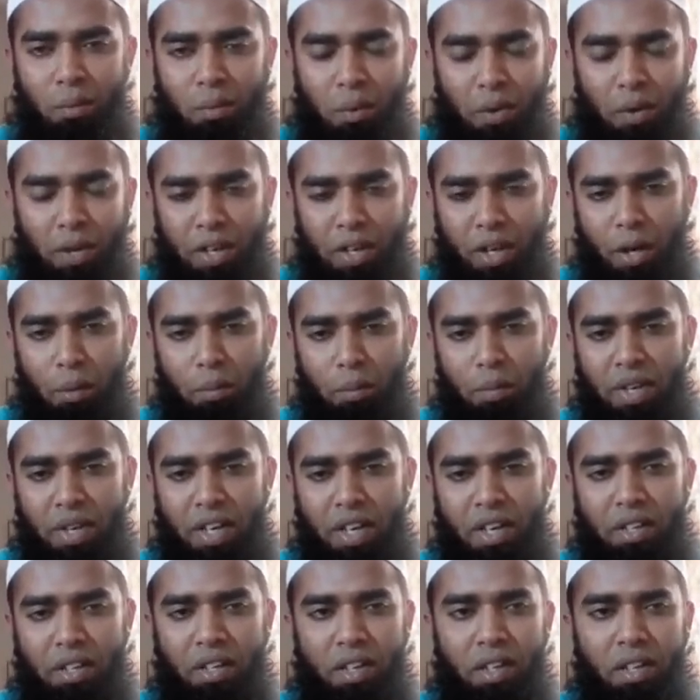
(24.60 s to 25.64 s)
পেন্টিং
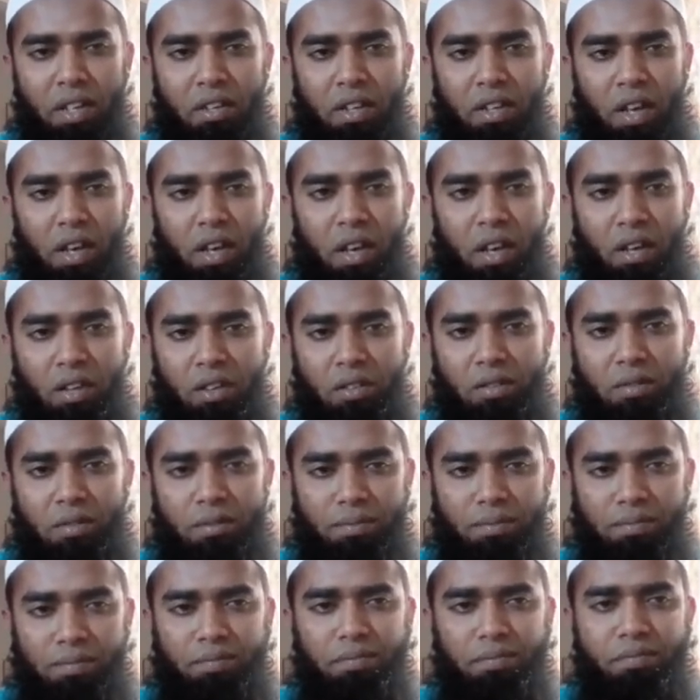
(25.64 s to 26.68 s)
মিডিয়াতে তার
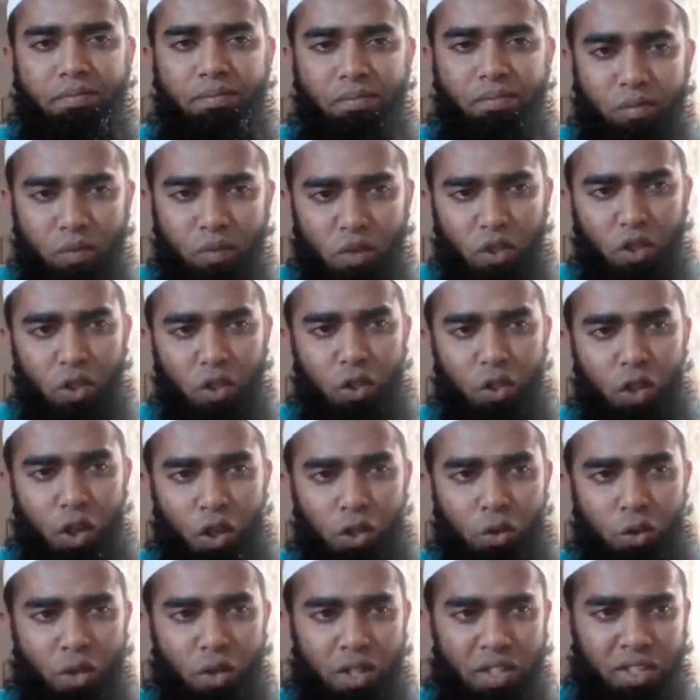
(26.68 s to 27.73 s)

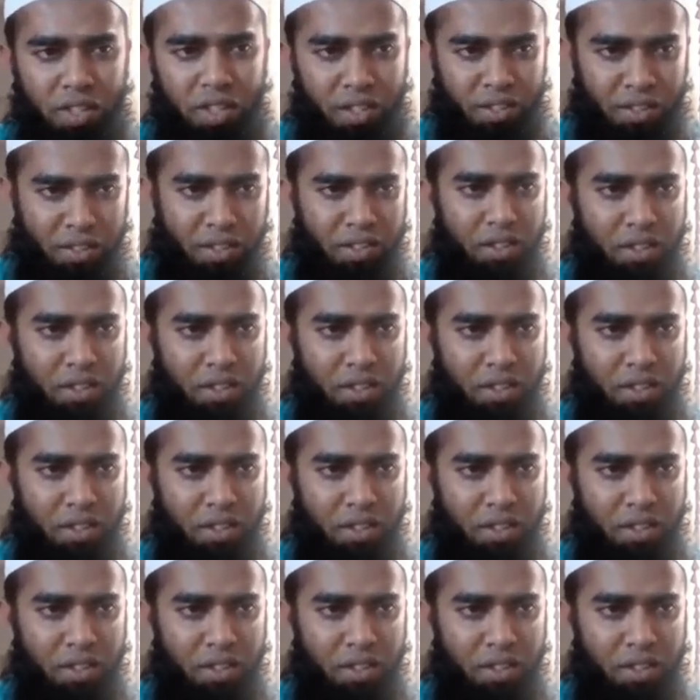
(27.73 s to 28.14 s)
ঝড় তুলেছেন